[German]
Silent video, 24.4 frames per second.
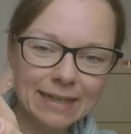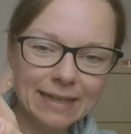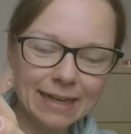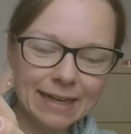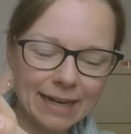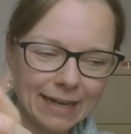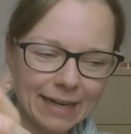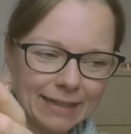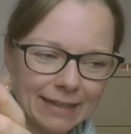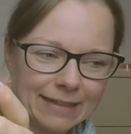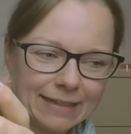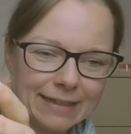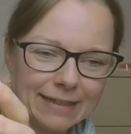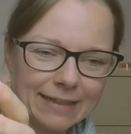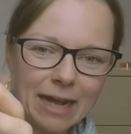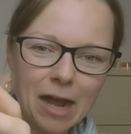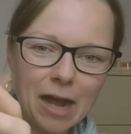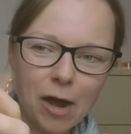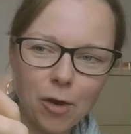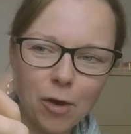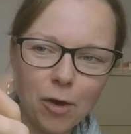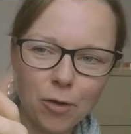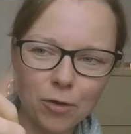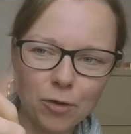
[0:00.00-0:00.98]
hat
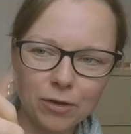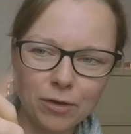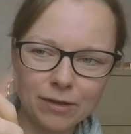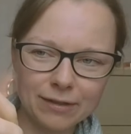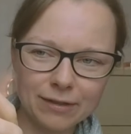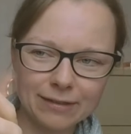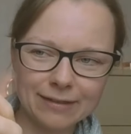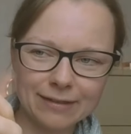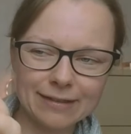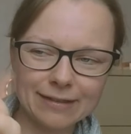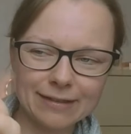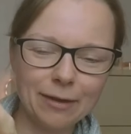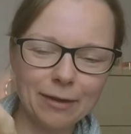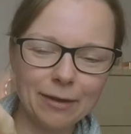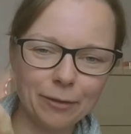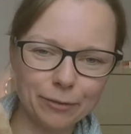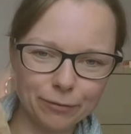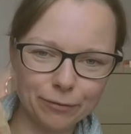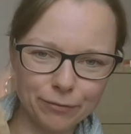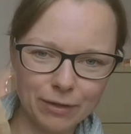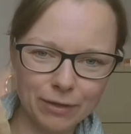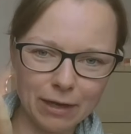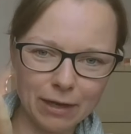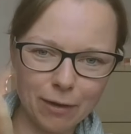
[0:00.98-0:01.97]
auch genauso
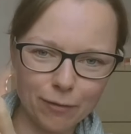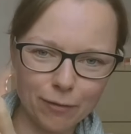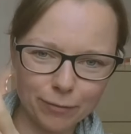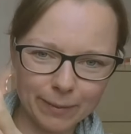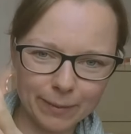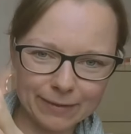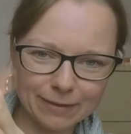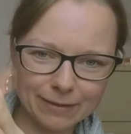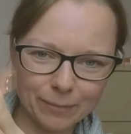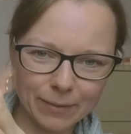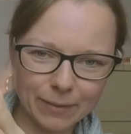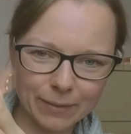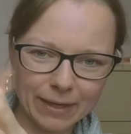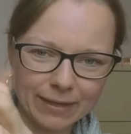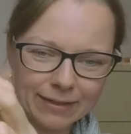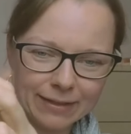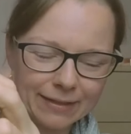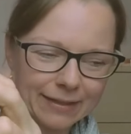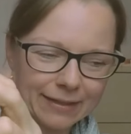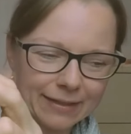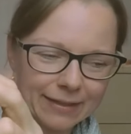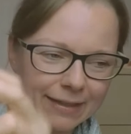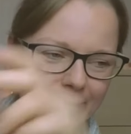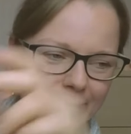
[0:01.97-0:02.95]
viel Aufmerksamkeit
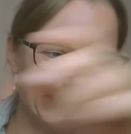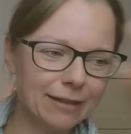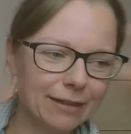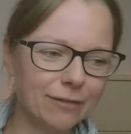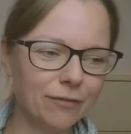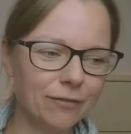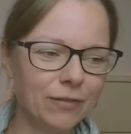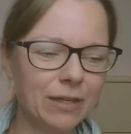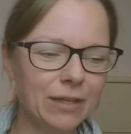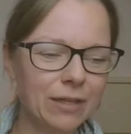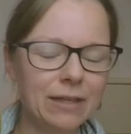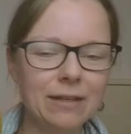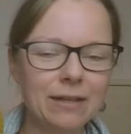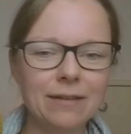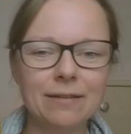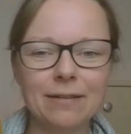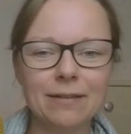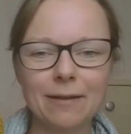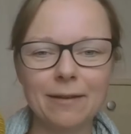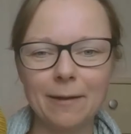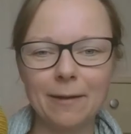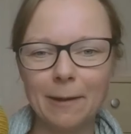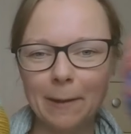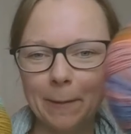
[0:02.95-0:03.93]
gekriegt wie
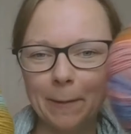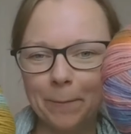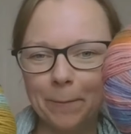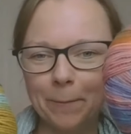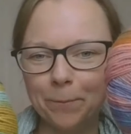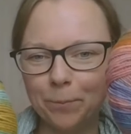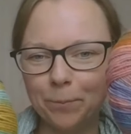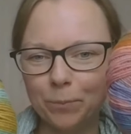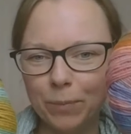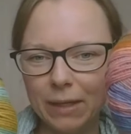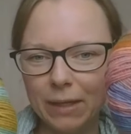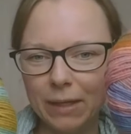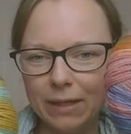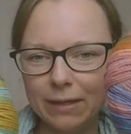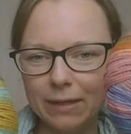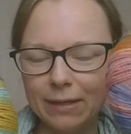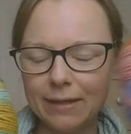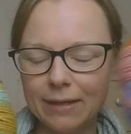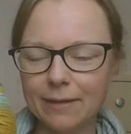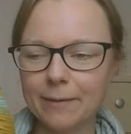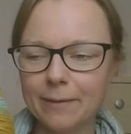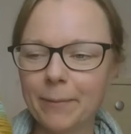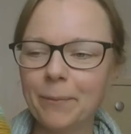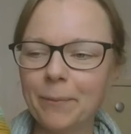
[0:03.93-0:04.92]
diese ähm, pinke
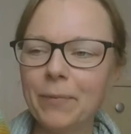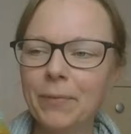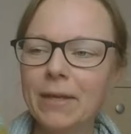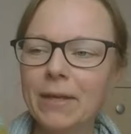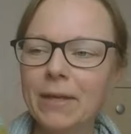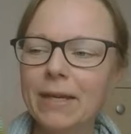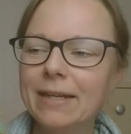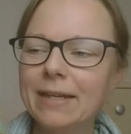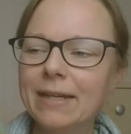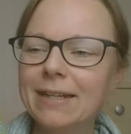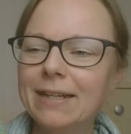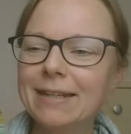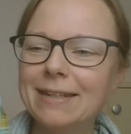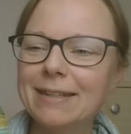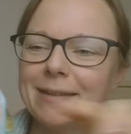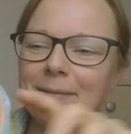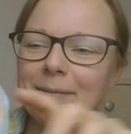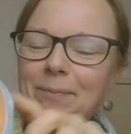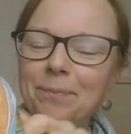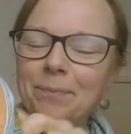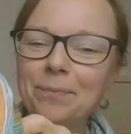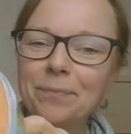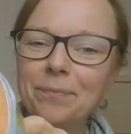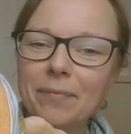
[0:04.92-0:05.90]
hier.
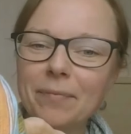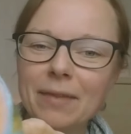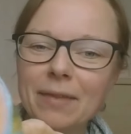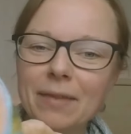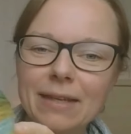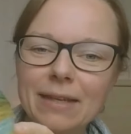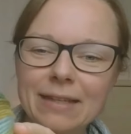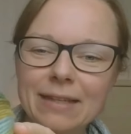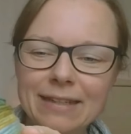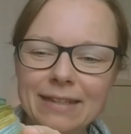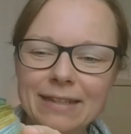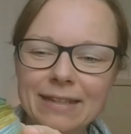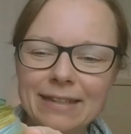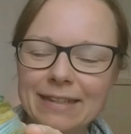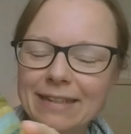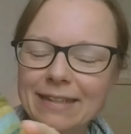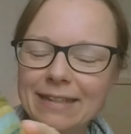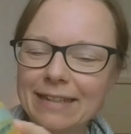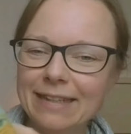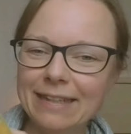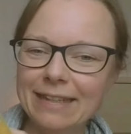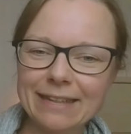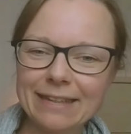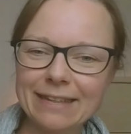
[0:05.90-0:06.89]
Ähm,
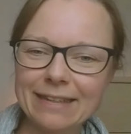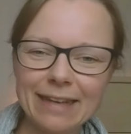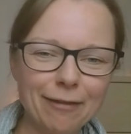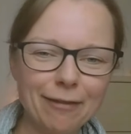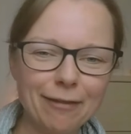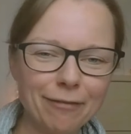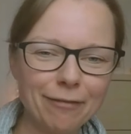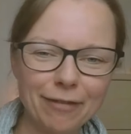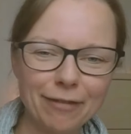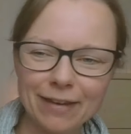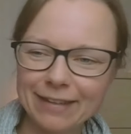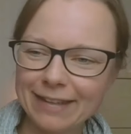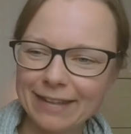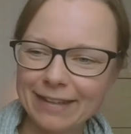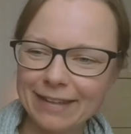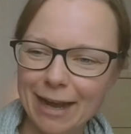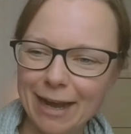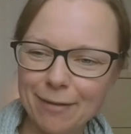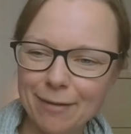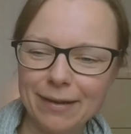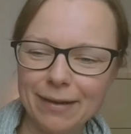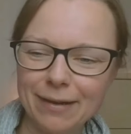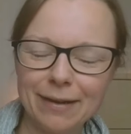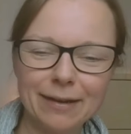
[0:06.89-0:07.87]
die ist einfach der
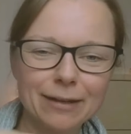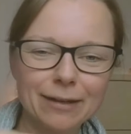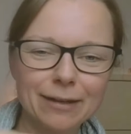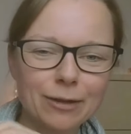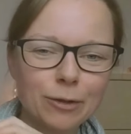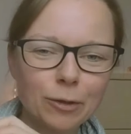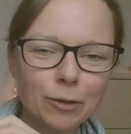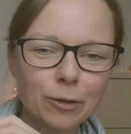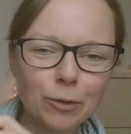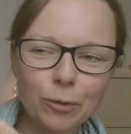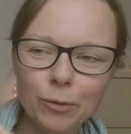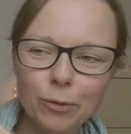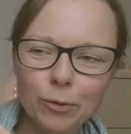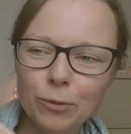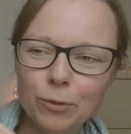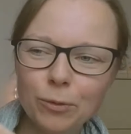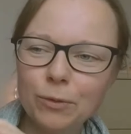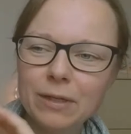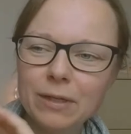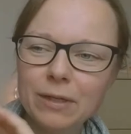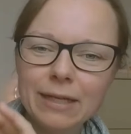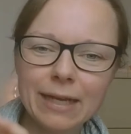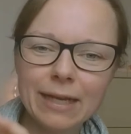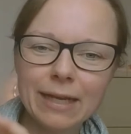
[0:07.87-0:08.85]
Hammer.
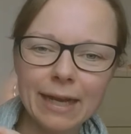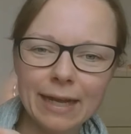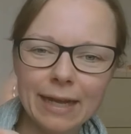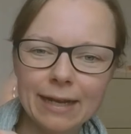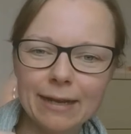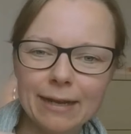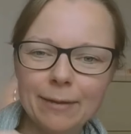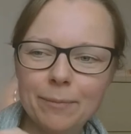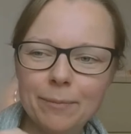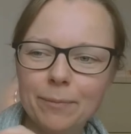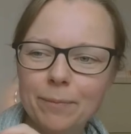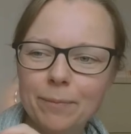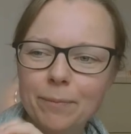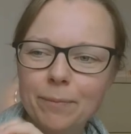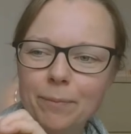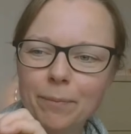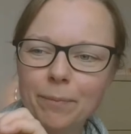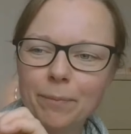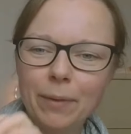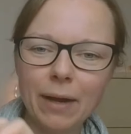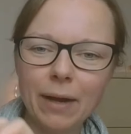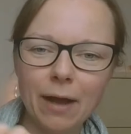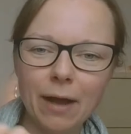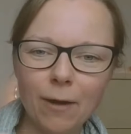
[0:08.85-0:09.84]
Grün, gelb,
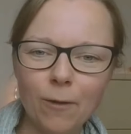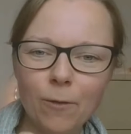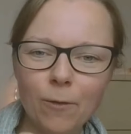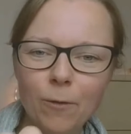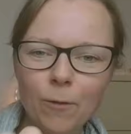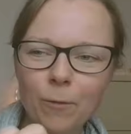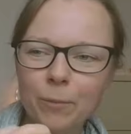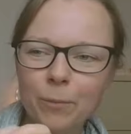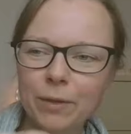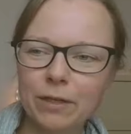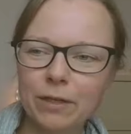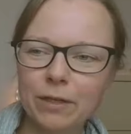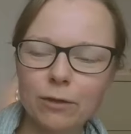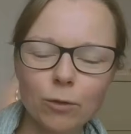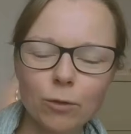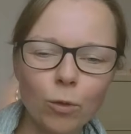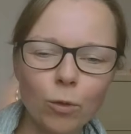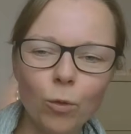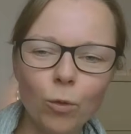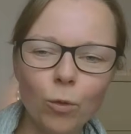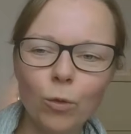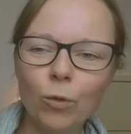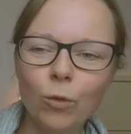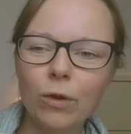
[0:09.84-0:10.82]
blau,
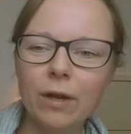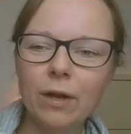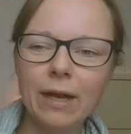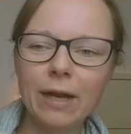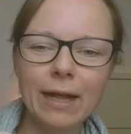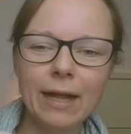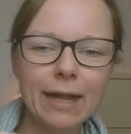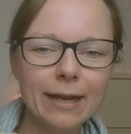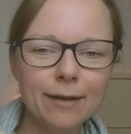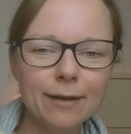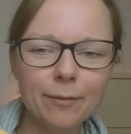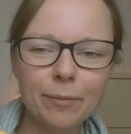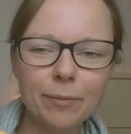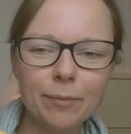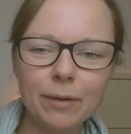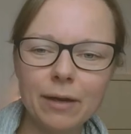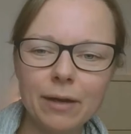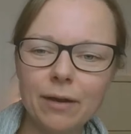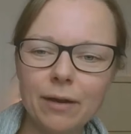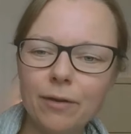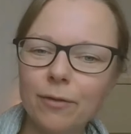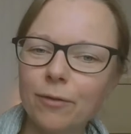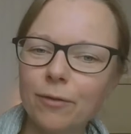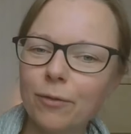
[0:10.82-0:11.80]
Petrol,
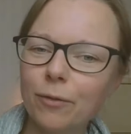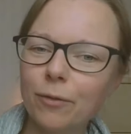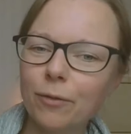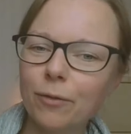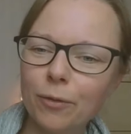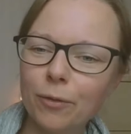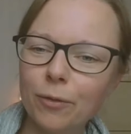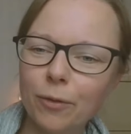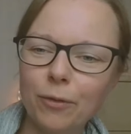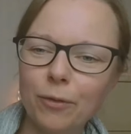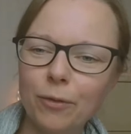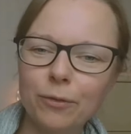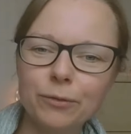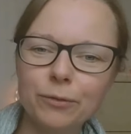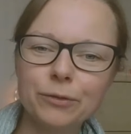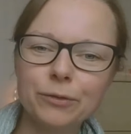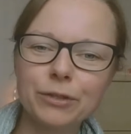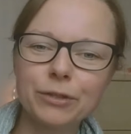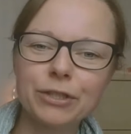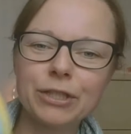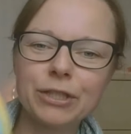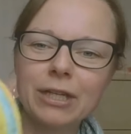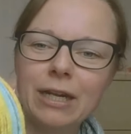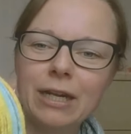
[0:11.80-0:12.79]
hellblau, orange,